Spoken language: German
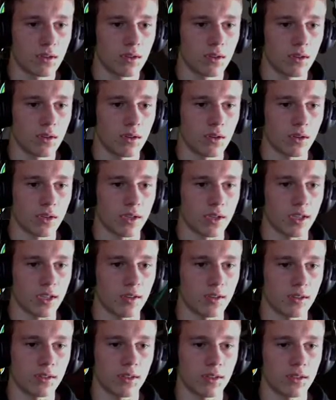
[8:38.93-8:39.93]
Okay,
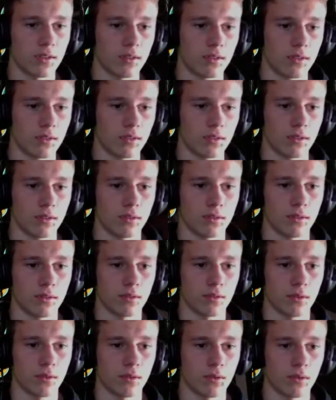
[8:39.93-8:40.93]
dann, dann
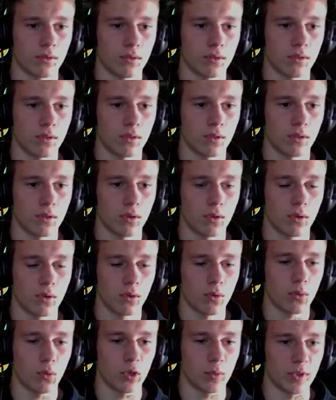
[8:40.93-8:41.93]

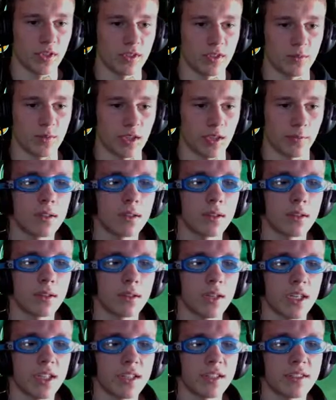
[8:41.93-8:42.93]
hol ich mir das mal.
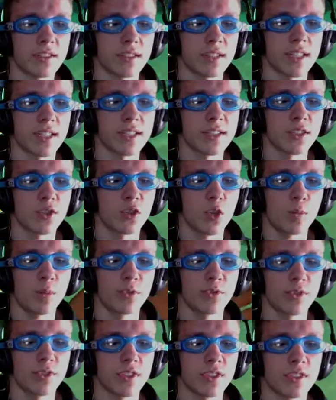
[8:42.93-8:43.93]
Da hinten ist eine ganze Gruppe
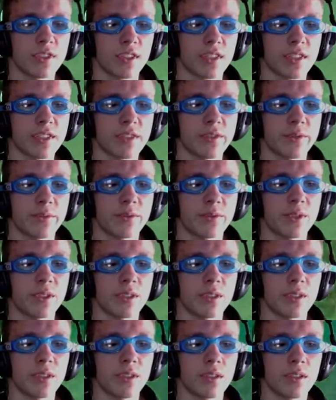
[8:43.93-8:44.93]
von diesen Riesenviechern.